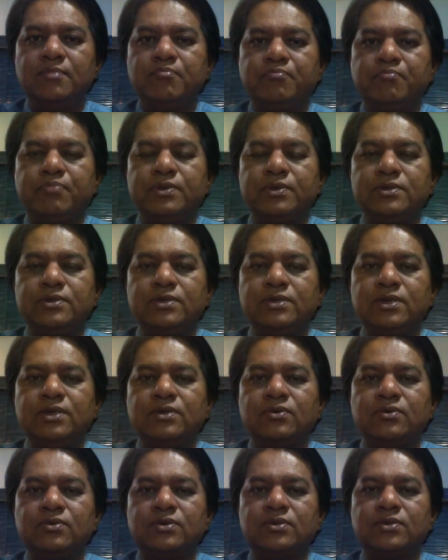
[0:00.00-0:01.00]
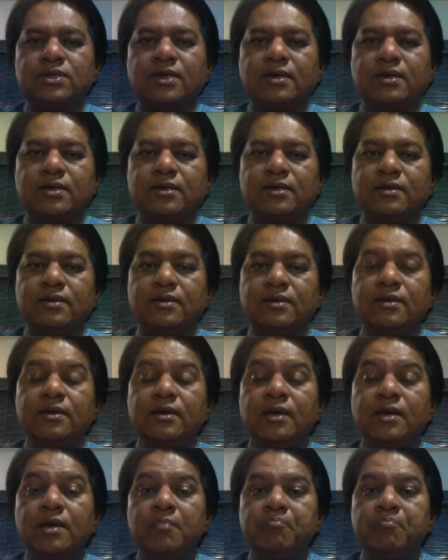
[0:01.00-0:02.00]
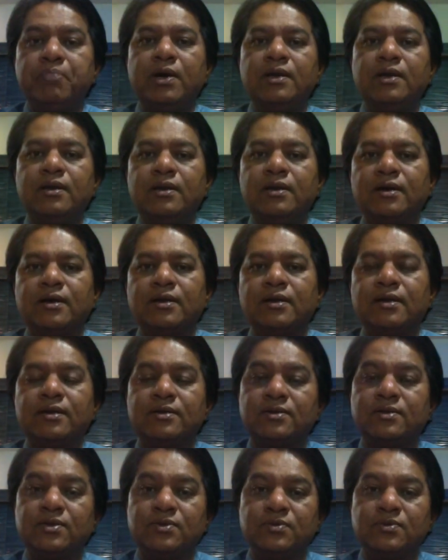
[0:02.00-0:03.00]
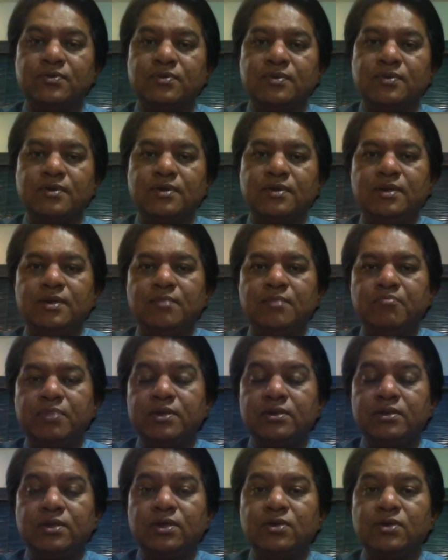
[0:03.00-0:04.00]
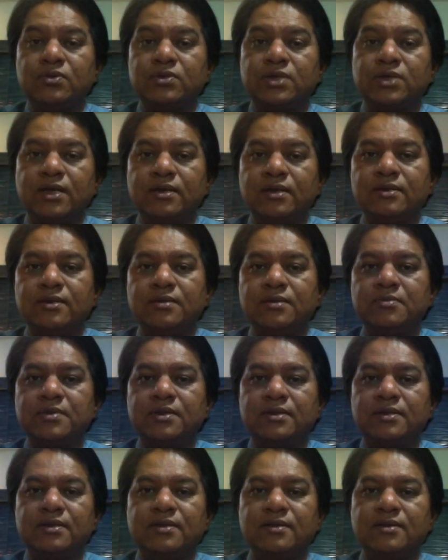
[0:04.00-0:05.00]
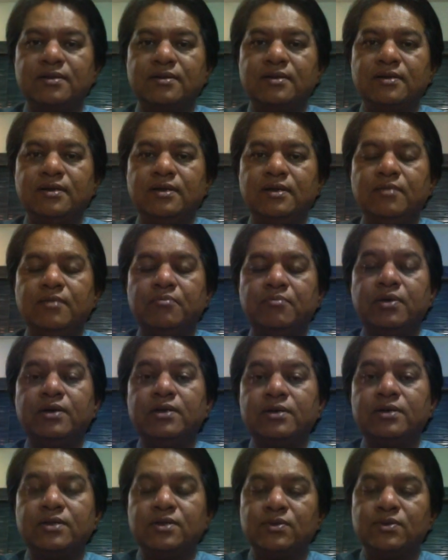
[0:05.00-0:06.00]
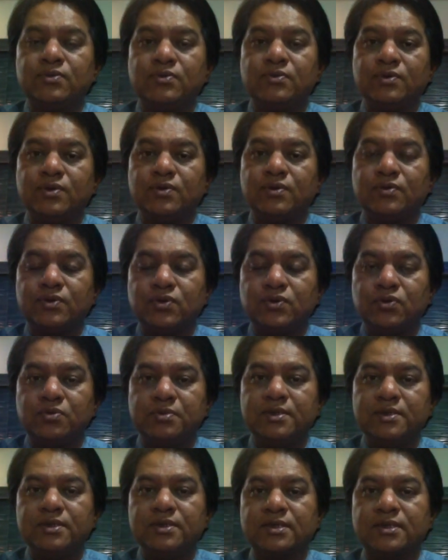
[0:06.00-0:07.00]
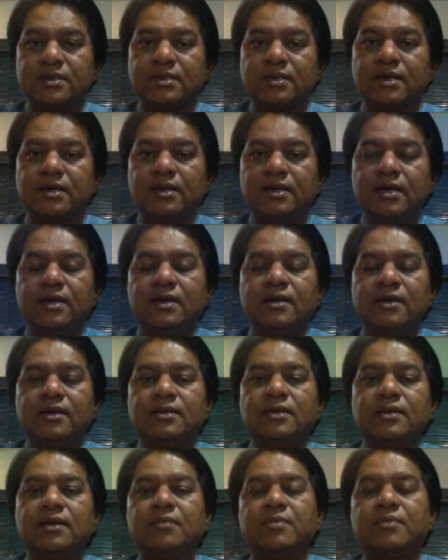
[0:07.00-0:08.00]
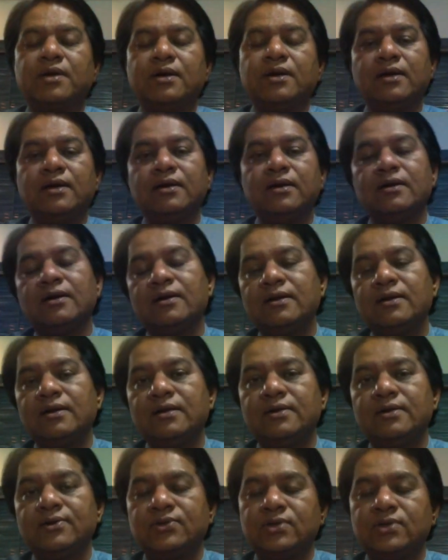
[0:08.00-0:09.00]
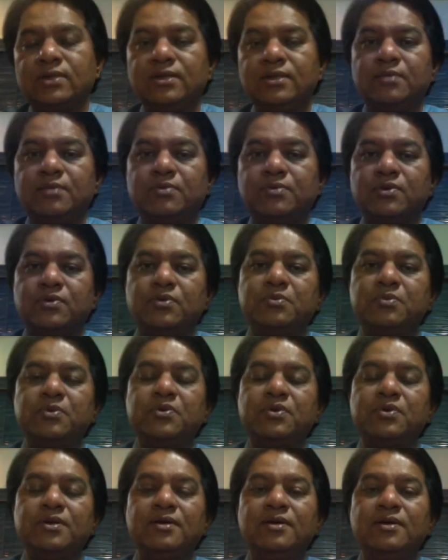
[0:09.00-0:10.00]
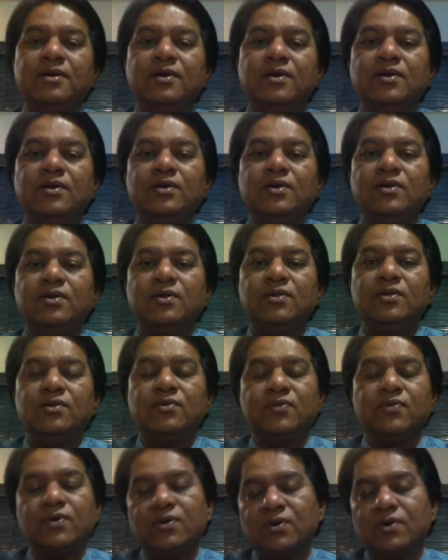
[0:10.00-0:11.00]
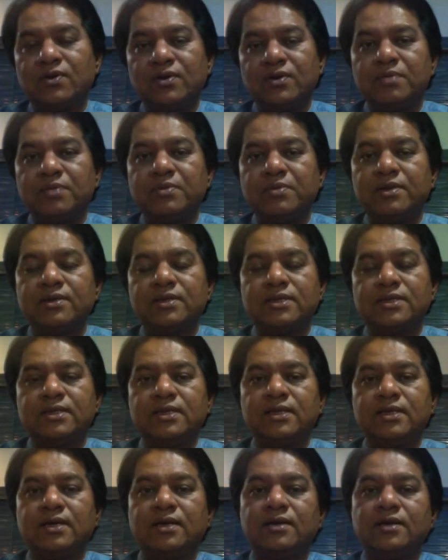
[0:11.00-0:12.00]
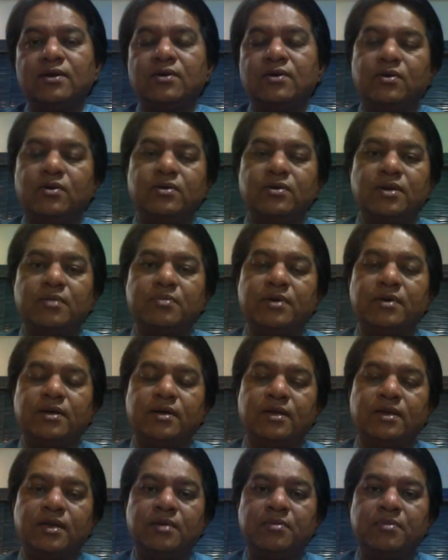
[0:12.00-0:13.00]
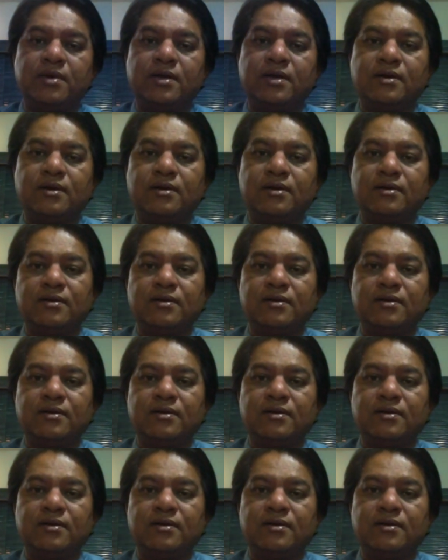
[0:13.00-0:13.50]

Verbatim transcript: पंछी को छाया नहीं फल लागे अति दूर पंथी को छाया नहीं मिलती फल इतनी दूर है कोई छो भी नहीं सकता इतना बड़ा अहंकार लेकर जिंदगी में घूमोगे तो फिर कौन आपके नज़दीक आएगा कौन आपके करीब आएगा